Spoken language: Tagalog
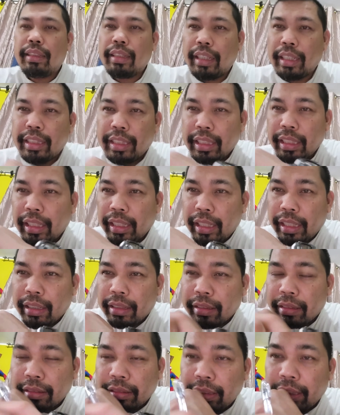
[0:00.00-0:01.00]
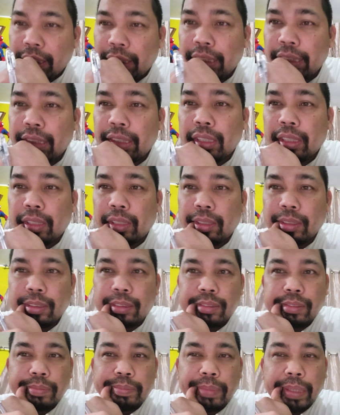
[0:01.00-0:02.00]
Kasi ako
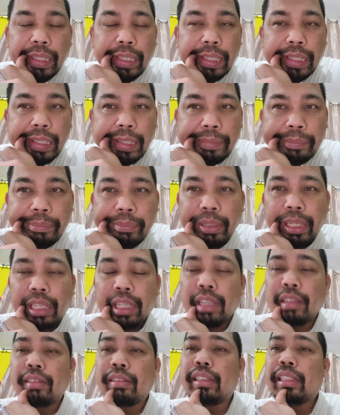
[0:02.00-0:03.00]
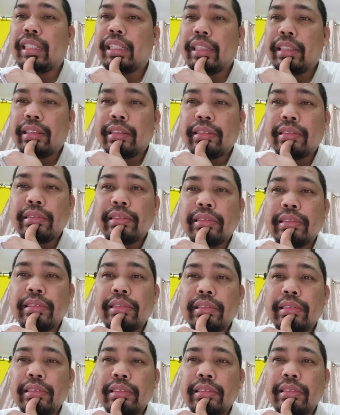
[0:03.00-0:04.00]
dito, pag-apply ako dito,
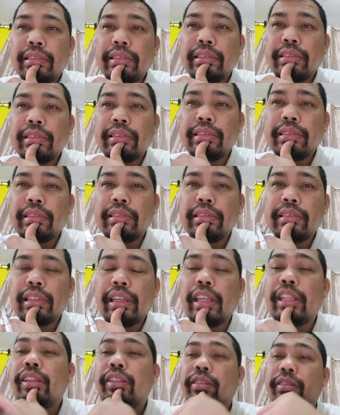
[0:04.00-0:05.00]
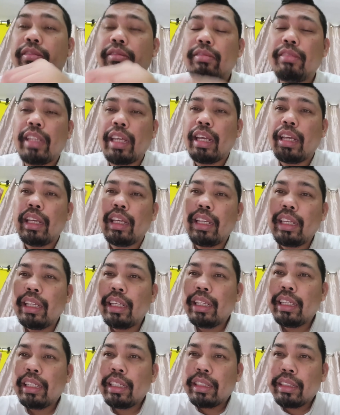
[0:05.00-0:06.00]
ay nung una,
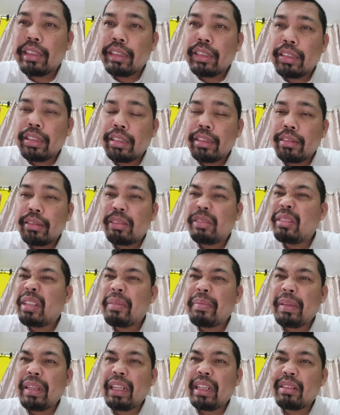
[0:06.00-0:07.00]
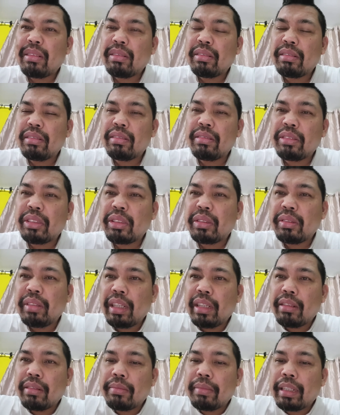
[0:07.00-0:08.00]
una pa lang, gusto
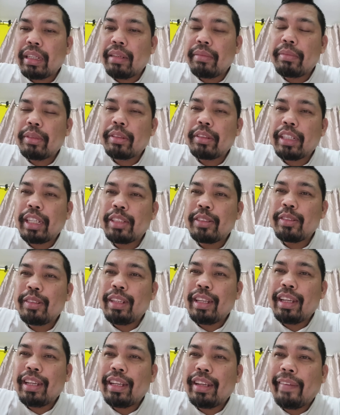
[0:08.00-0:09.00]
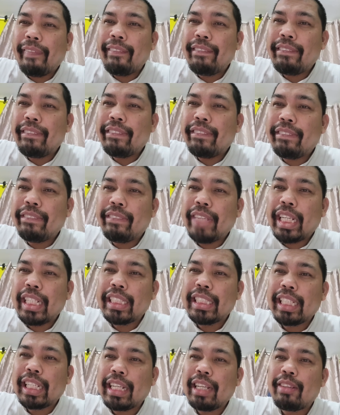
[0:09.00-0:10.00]
na ako mag-abroad kaso lang,
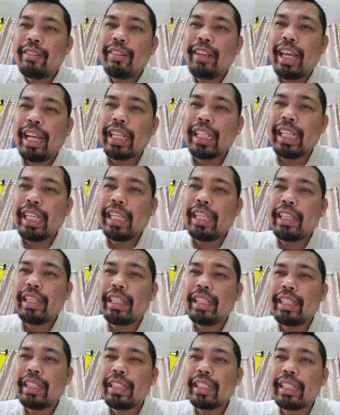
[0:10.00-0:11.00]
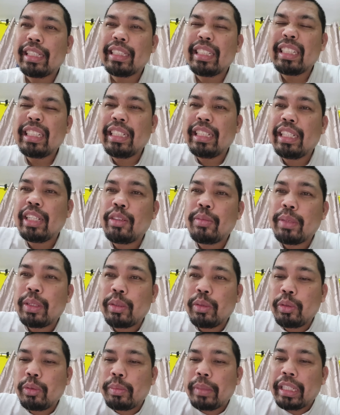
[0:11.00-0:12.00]
bagsak ako lagi Kasi hindi ko
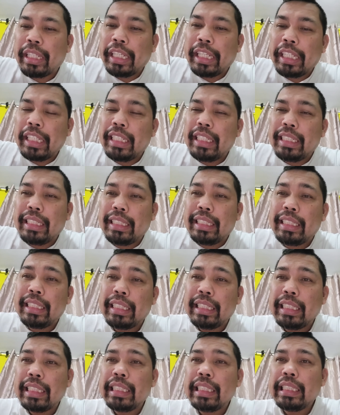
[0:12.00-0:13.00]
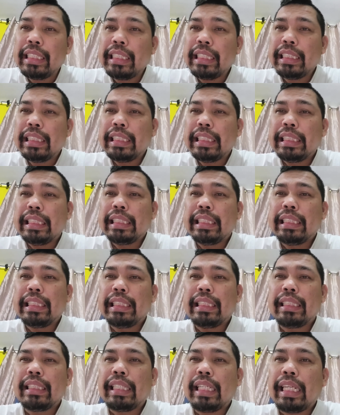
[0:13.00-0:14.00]
marunong mag-English.
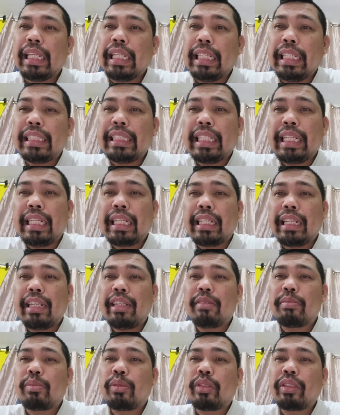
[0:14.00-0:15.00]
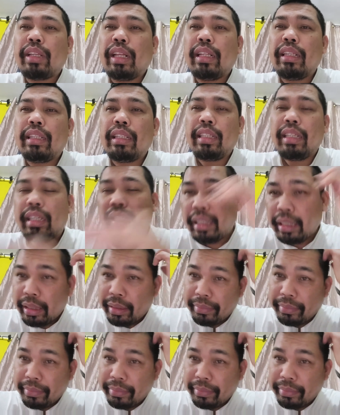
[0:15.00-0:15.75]
English talaga yung importante.